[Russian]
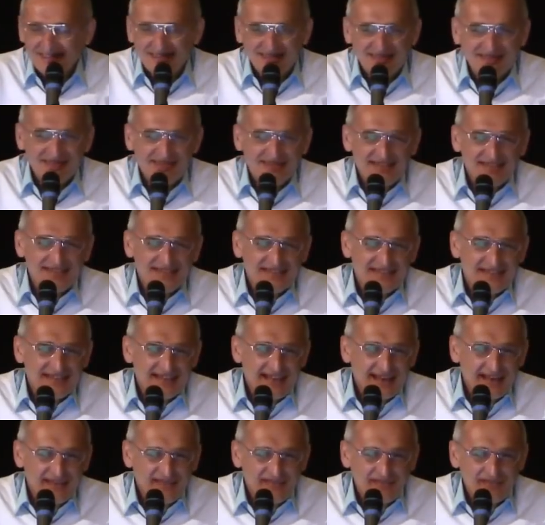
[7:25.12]
То есть
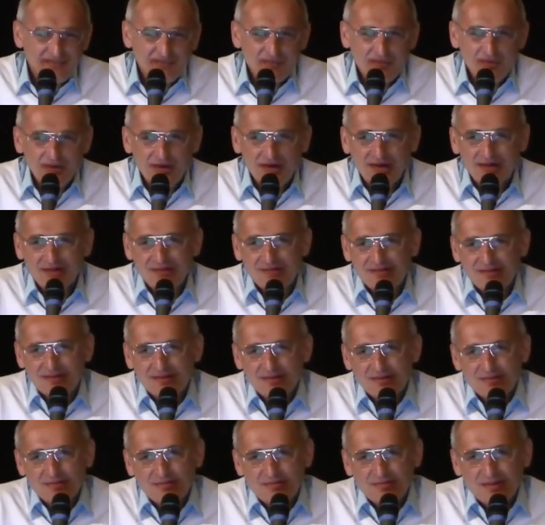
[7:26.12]
я понял,
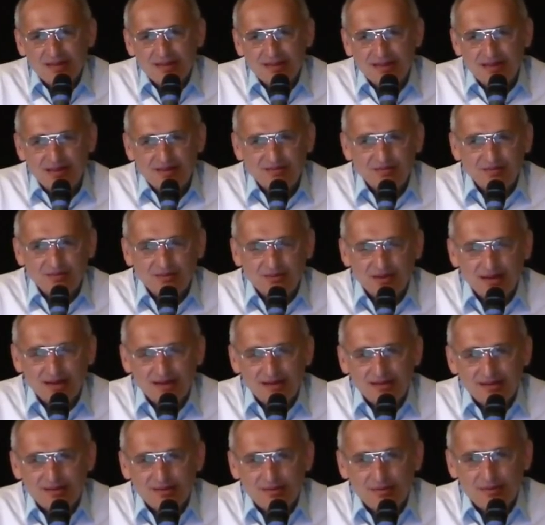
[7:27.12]
что у меня там внутри
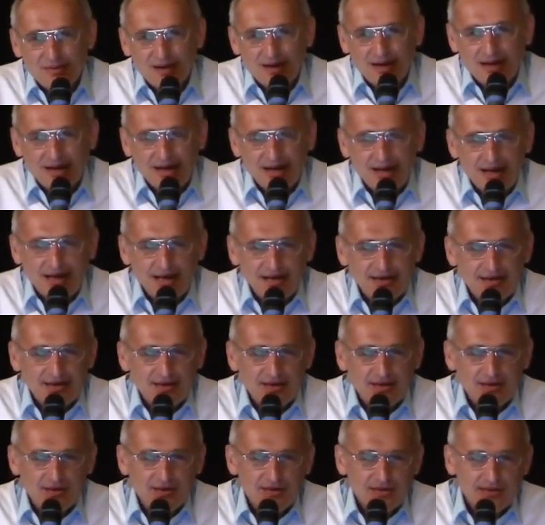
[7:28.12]
столько грязи,
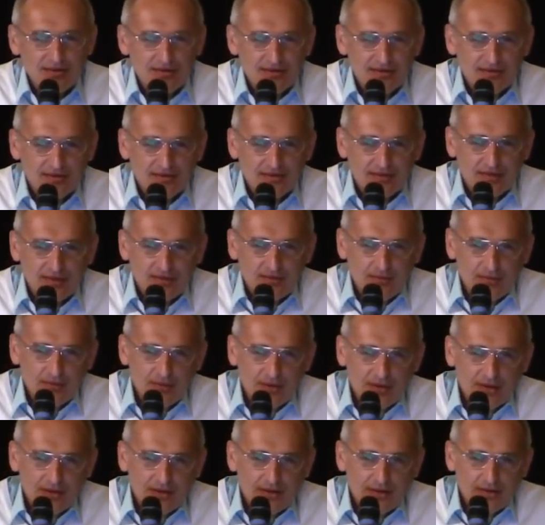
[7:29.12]
то есть я
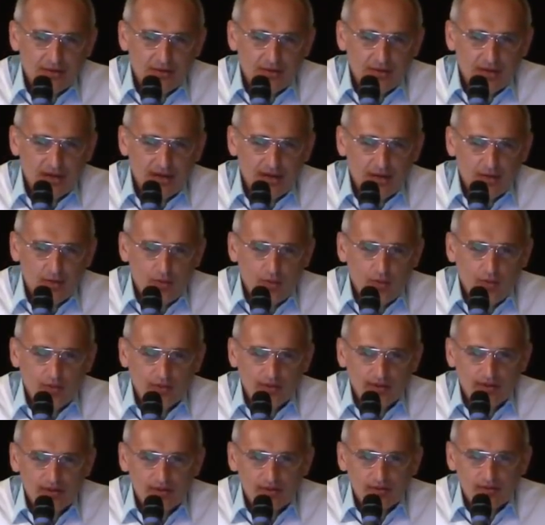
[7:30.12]
понял эту
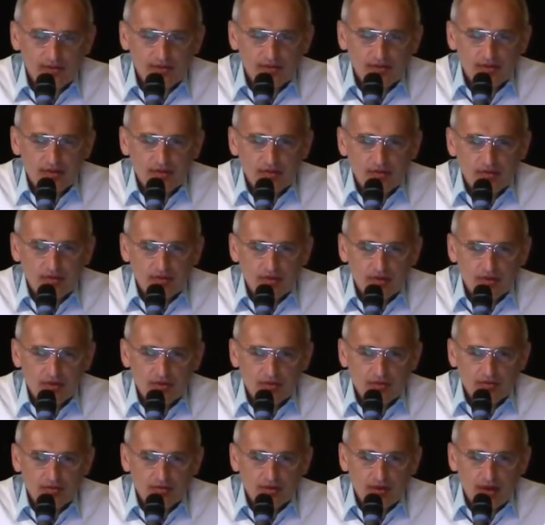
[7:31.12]
греховность свою, вот
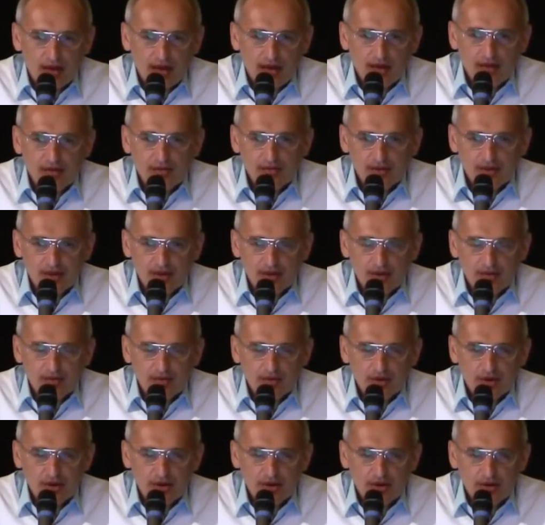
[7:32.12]
эту вот рядом с этим
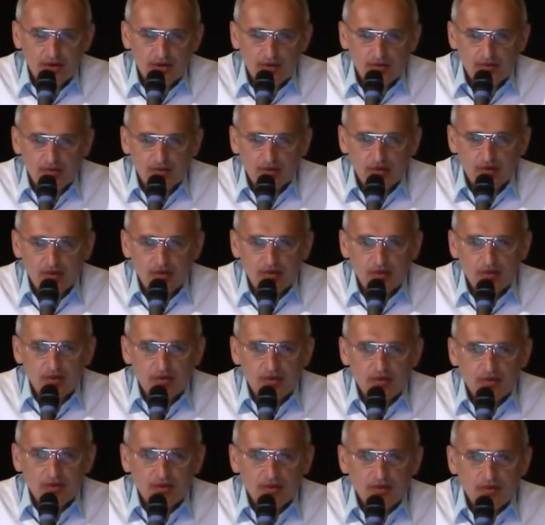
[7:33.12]
человеком.
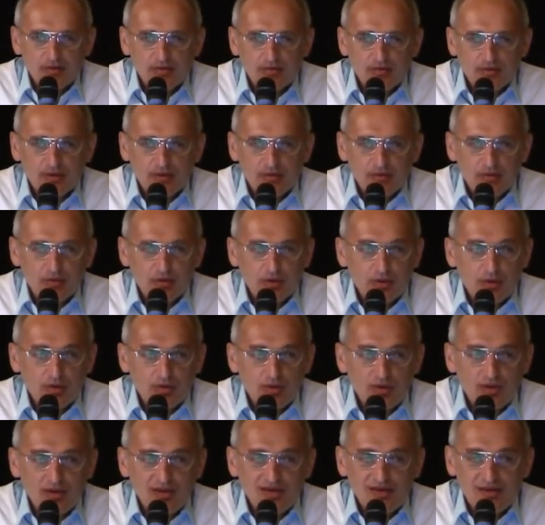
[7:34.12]
Потому что
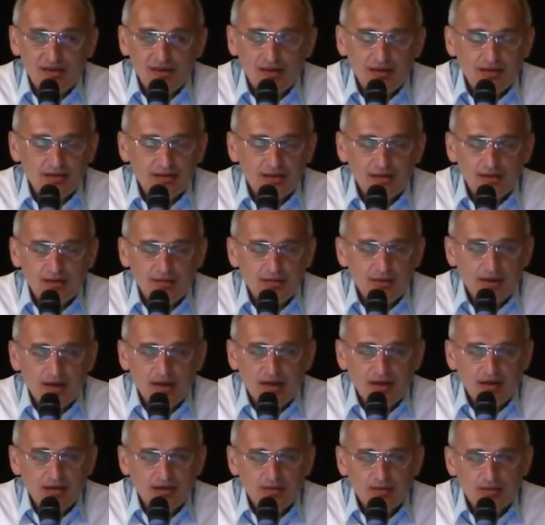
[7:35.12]
он не злился на меня,
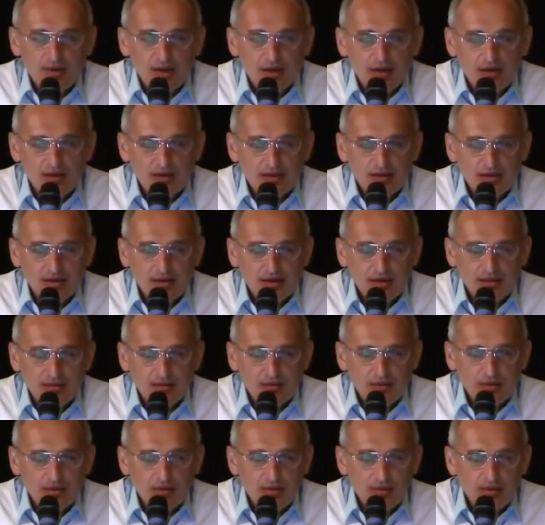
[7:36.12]
не смеялся надо
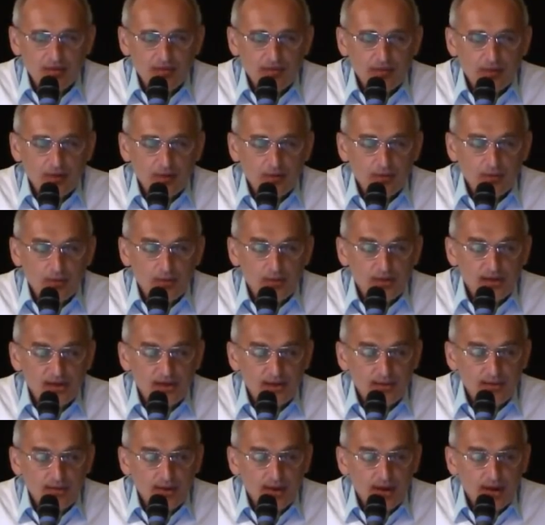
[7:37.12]
мной, он
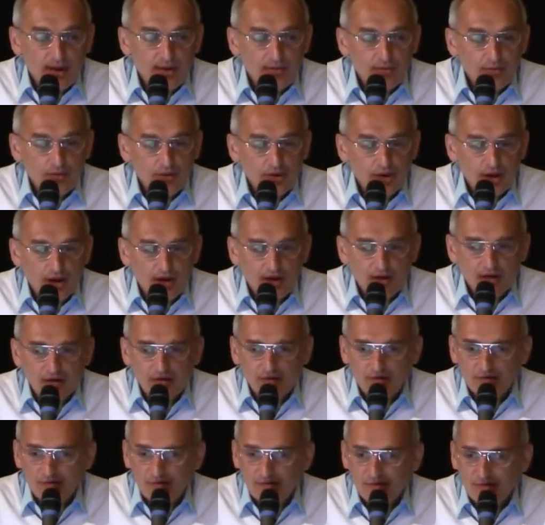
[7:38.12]
просто меня обучал,
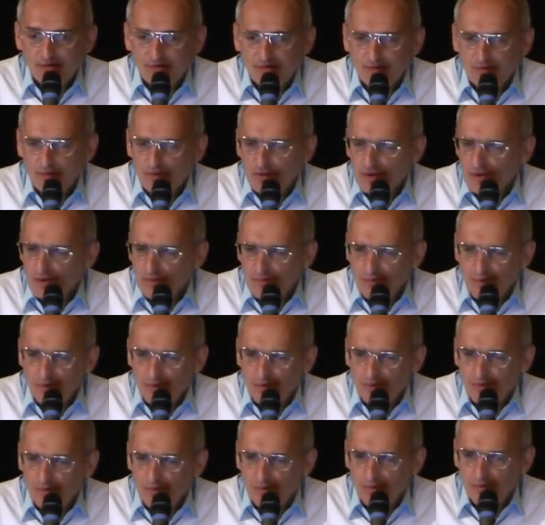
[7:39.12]
очень
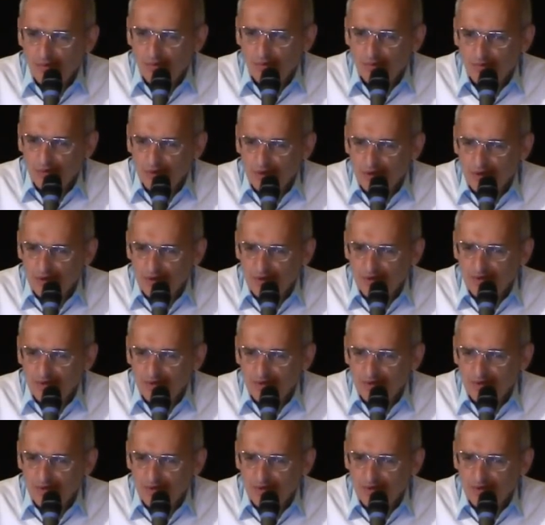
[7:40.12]
по-доброму обучал.